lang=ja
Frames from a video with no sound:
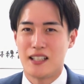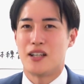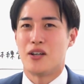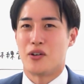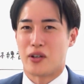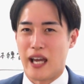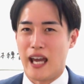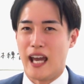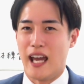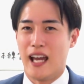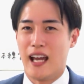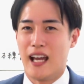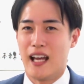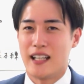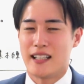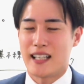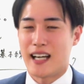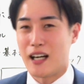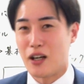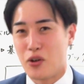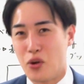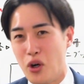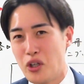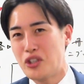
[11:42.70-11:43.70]
OK、
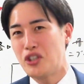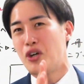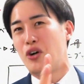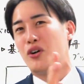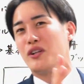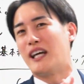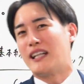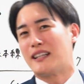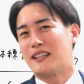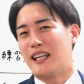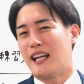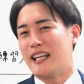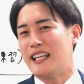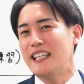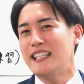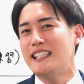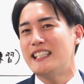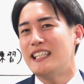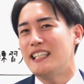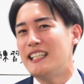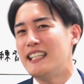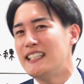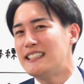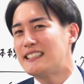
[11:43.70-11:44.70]
だから5章だったら
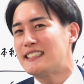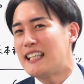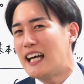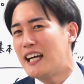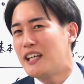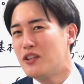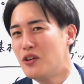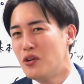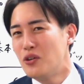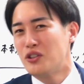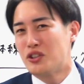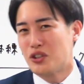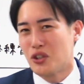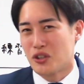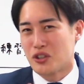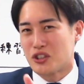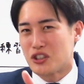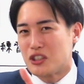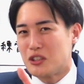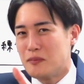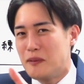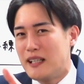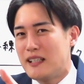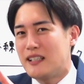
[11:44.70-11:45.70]
1234章
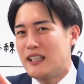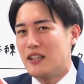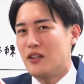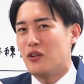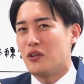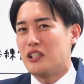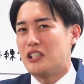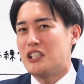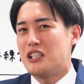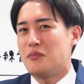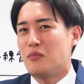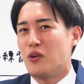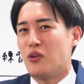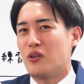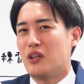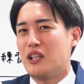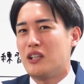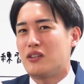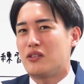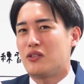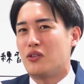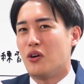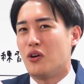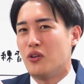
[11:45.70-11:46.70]
全ての一問
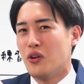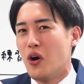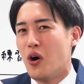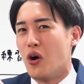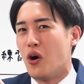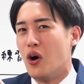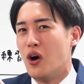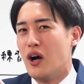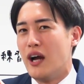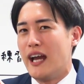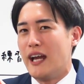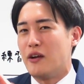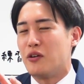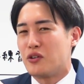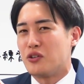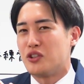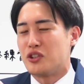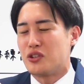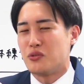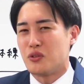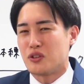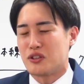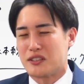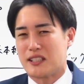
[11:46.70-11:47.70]
一答の復
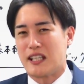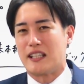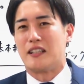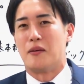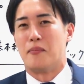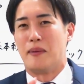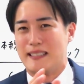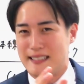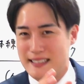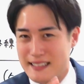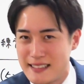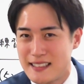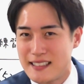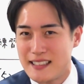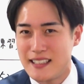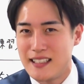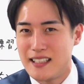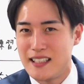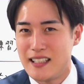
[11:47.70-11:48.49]
習をつけてます。